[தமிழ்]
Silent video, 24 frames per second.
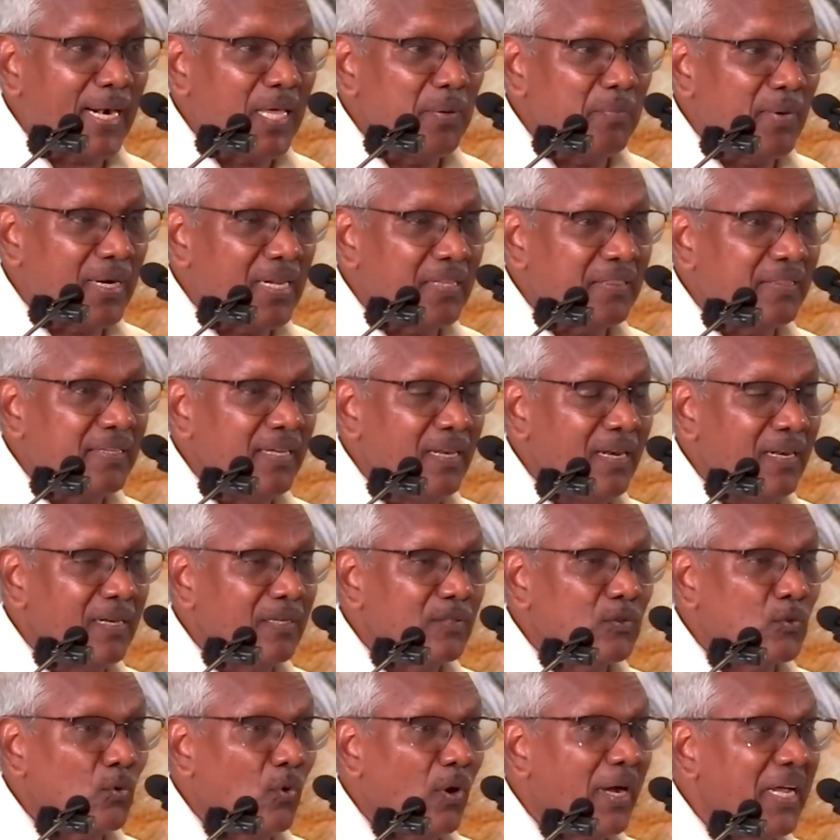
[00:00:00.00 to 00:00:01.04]
பனைமரத்தில்
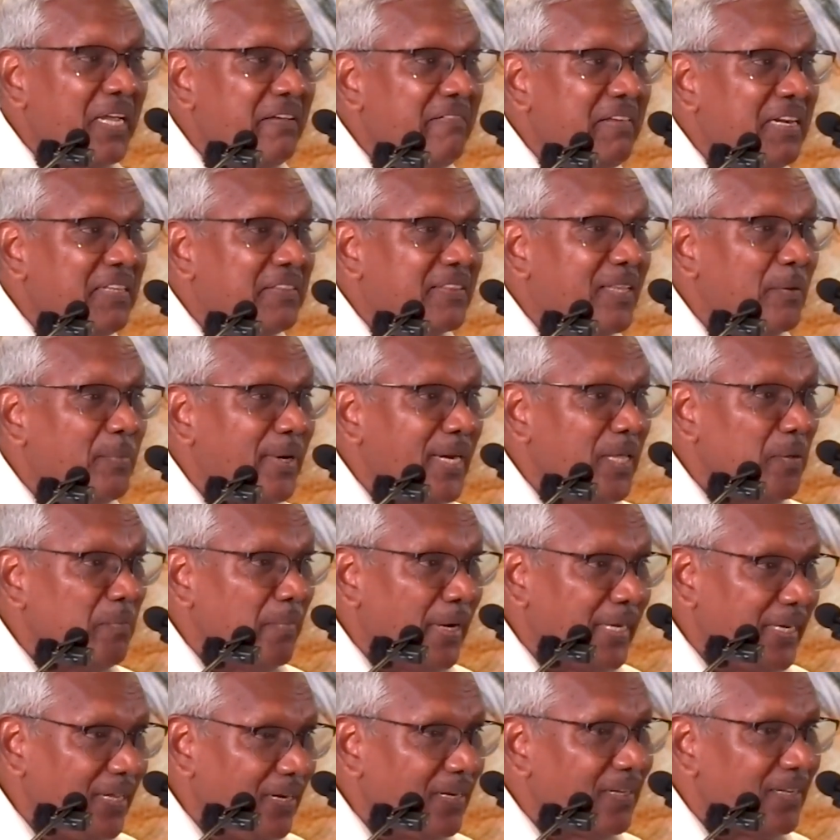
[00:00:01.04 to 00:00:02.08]
தோகை விரித்தபடி
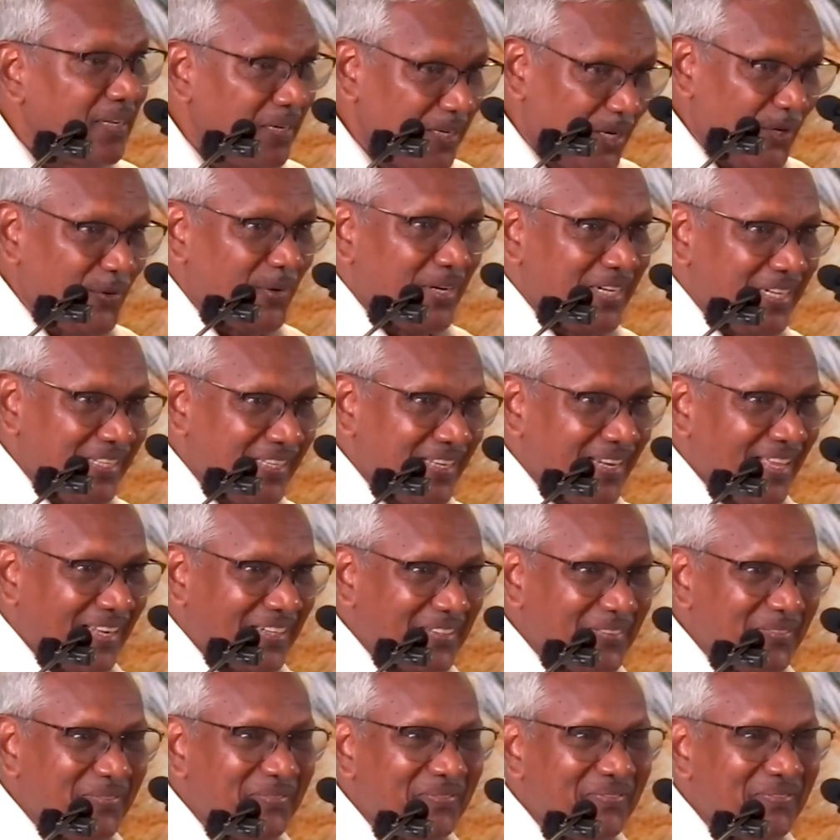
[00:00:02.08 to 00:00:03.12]
மயில் என்று அவர் எழுதினார்